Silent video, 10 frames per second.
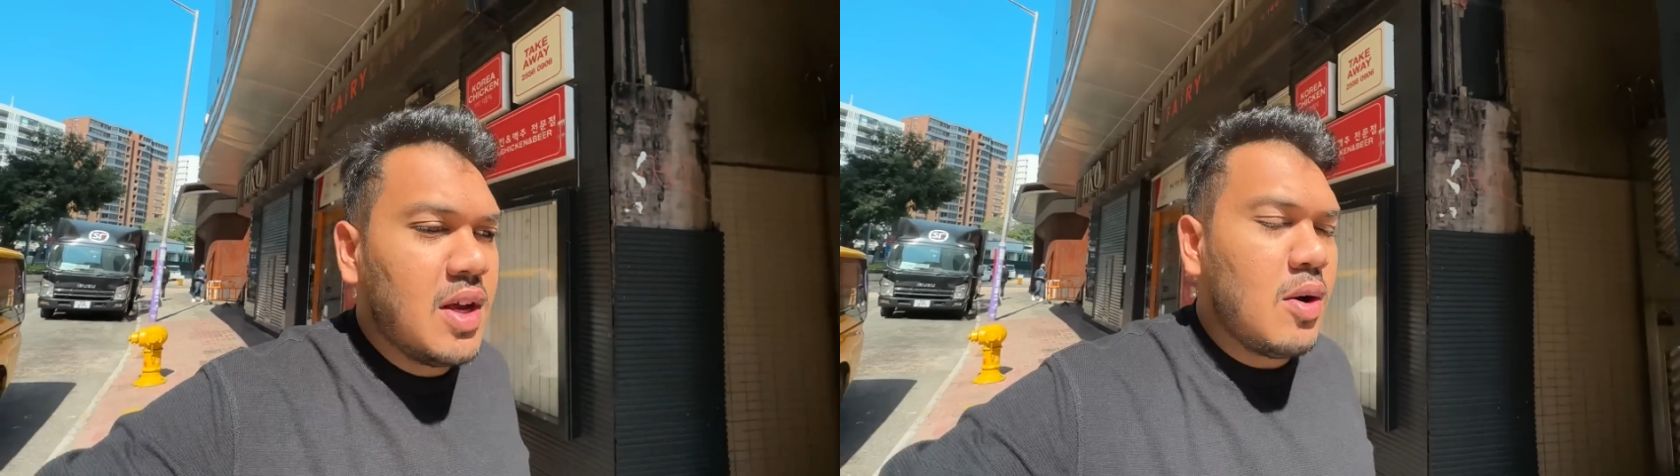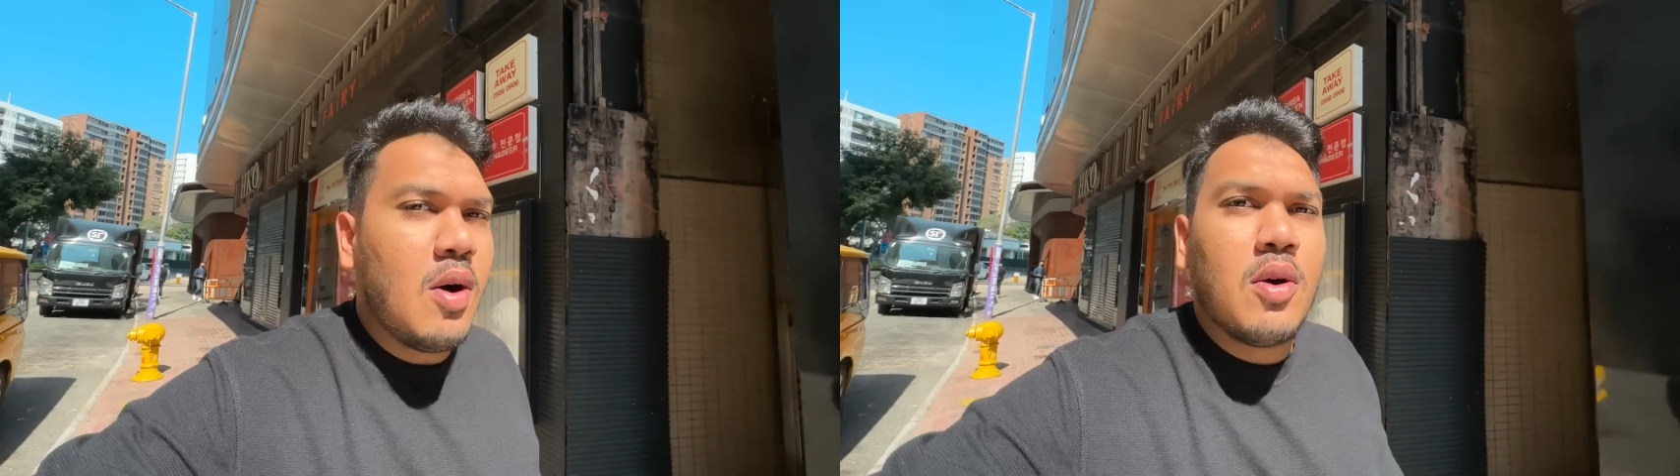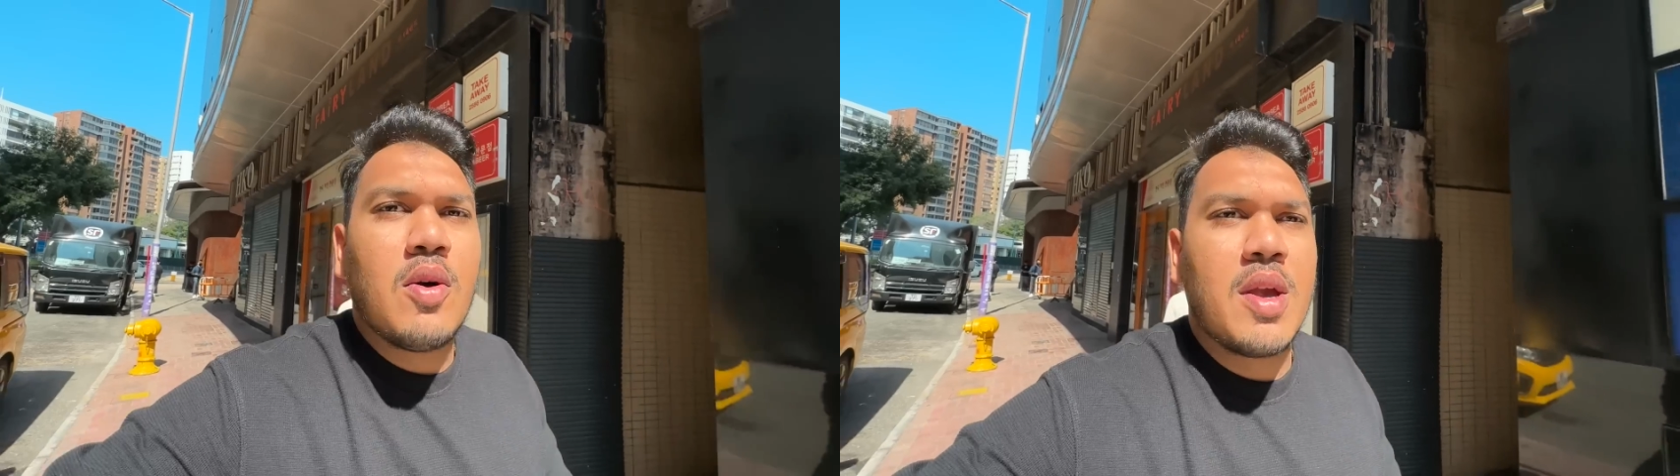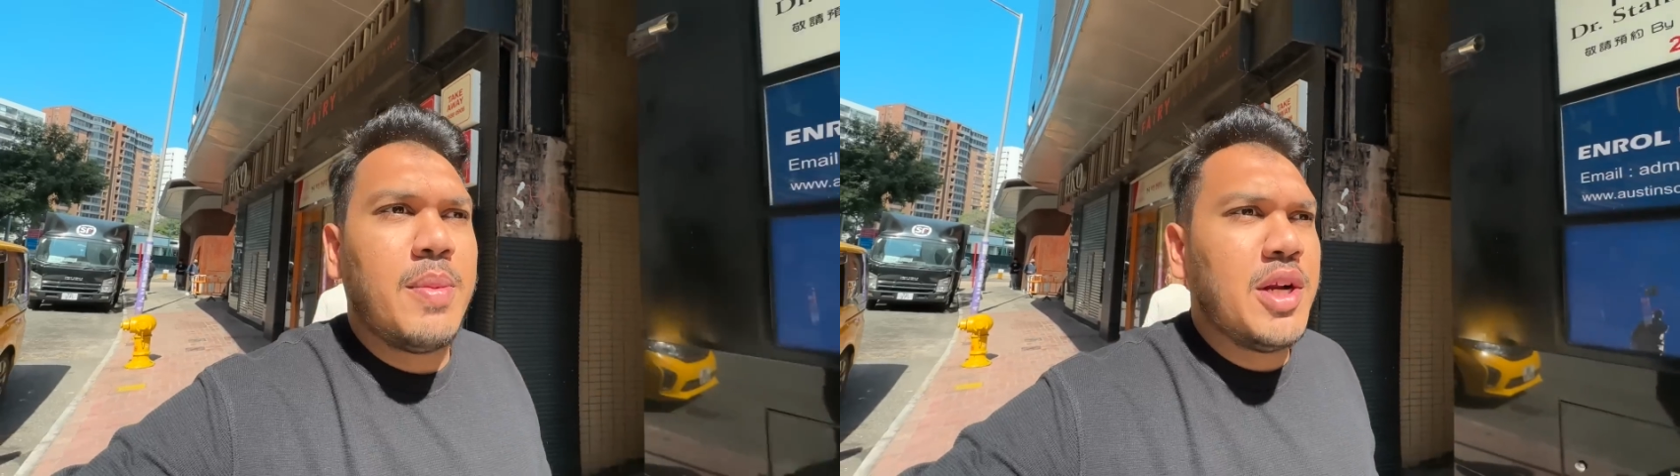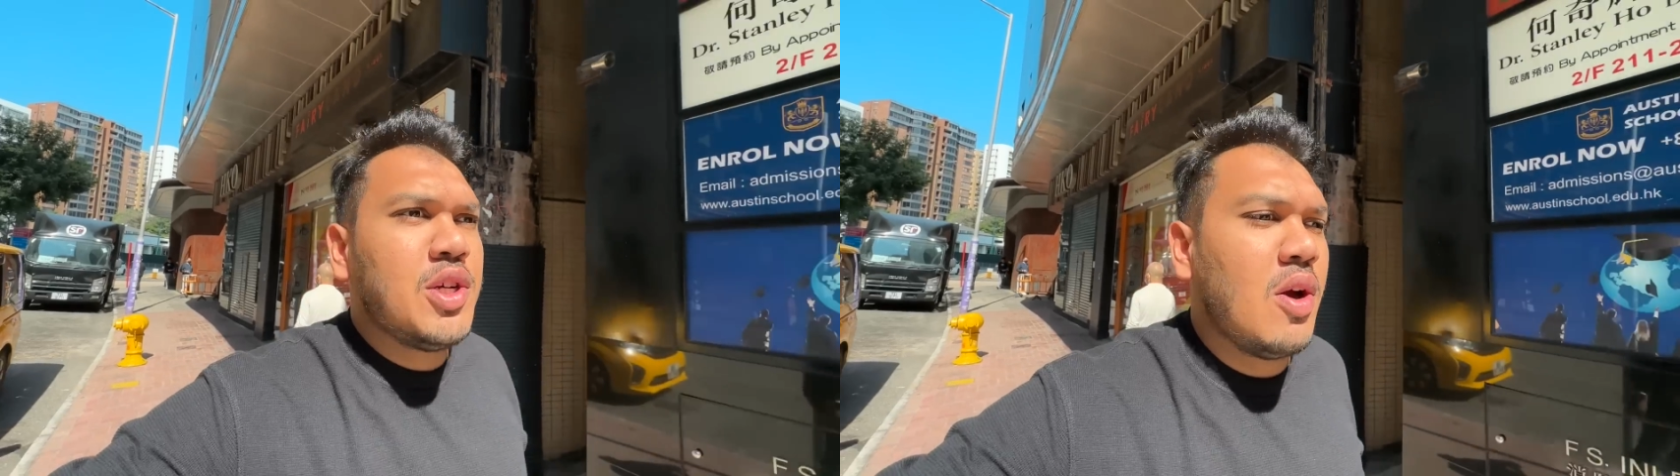तक हांगकॉन्ग एक
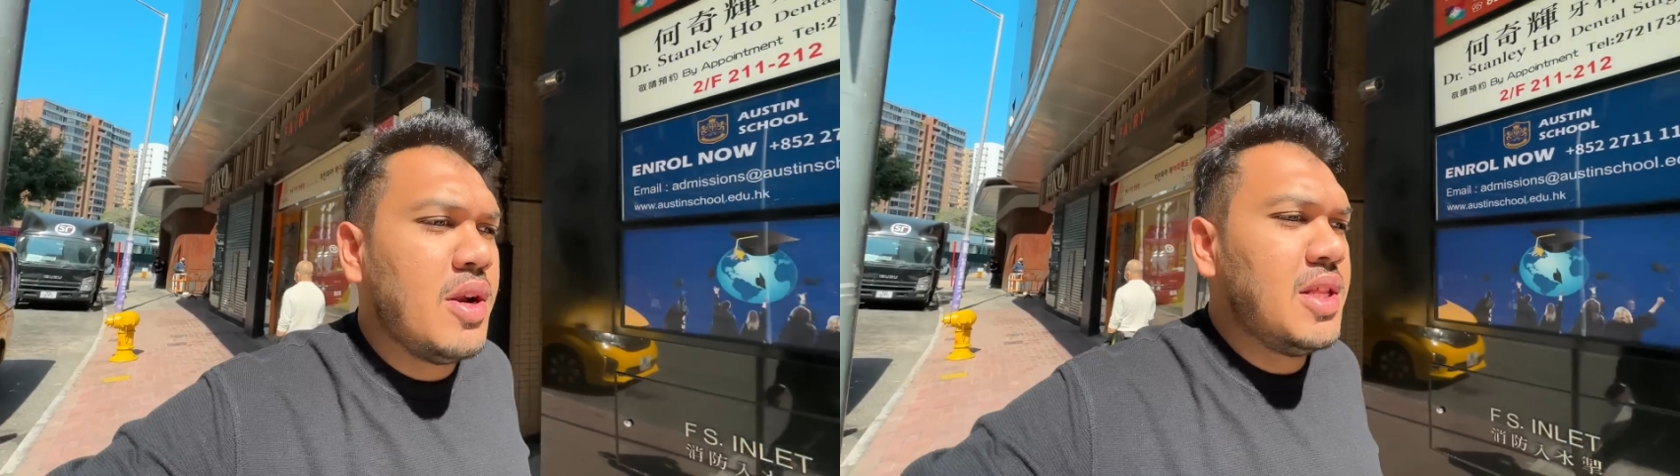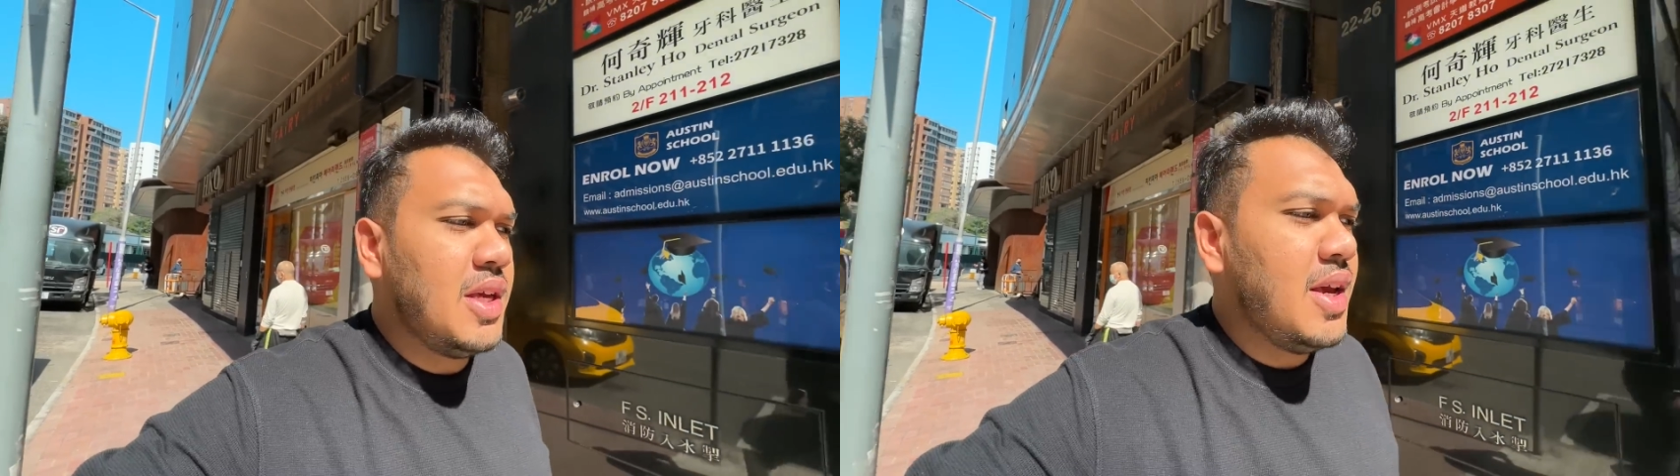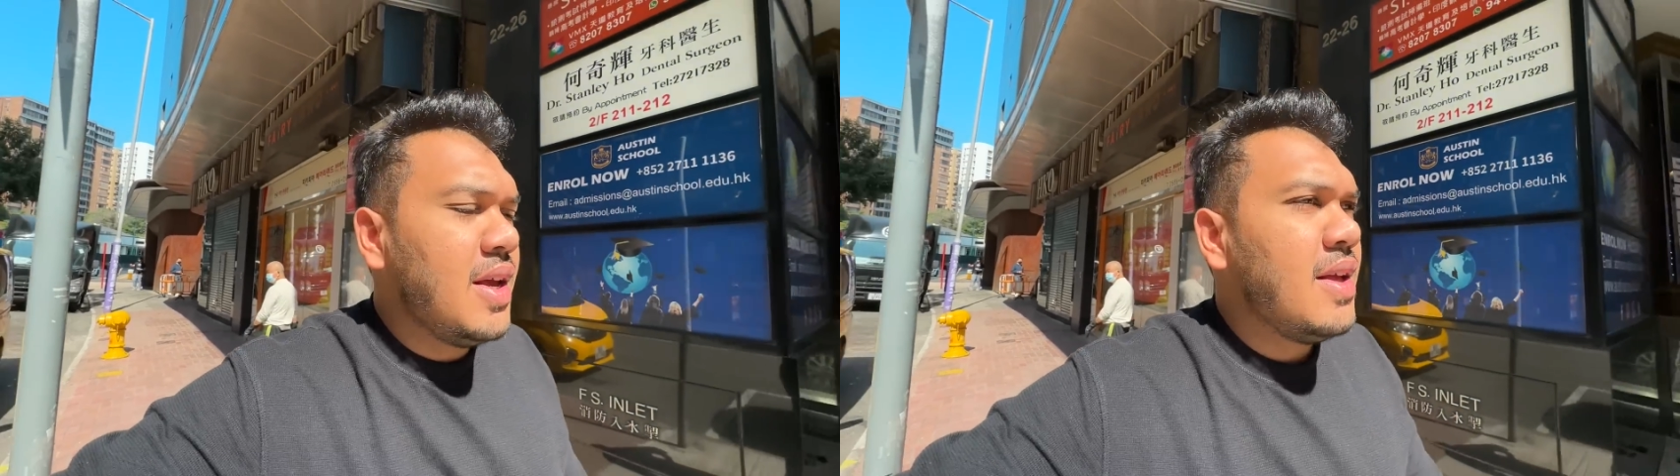ब्रिटिश कॉलोनी थी